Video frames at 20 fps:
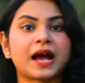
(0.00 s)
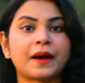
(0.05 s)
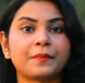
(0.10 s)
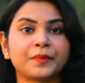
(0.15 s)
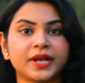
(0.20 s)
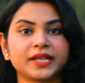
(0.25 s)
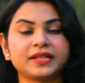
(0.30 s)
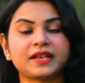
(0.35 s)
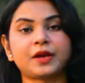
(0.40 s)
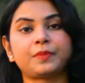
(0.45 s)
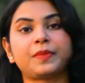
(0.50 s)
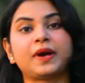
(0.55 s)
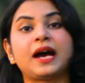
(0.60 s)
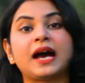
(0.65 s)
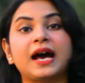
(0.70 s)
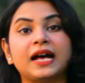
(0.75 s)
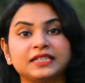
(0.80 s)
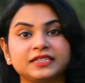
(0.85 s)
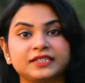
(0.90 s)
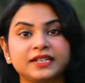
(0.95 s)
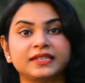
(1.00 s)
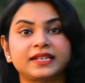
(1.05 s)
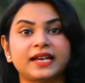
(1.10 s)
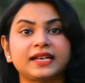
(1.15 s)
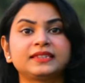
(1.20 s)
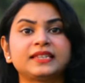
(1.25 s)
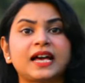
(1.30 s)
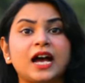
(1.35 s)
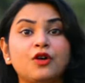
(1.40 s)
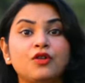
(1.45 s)
কামড়ে দেয় বা হাতড়ে
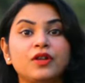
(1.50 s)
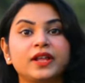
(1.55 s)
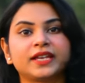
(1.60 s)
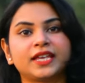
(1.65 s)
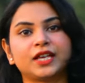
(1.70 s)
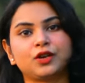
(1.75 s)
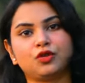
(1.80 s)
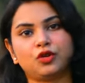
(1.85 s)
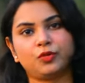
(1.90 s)
দেয় তাহলে কি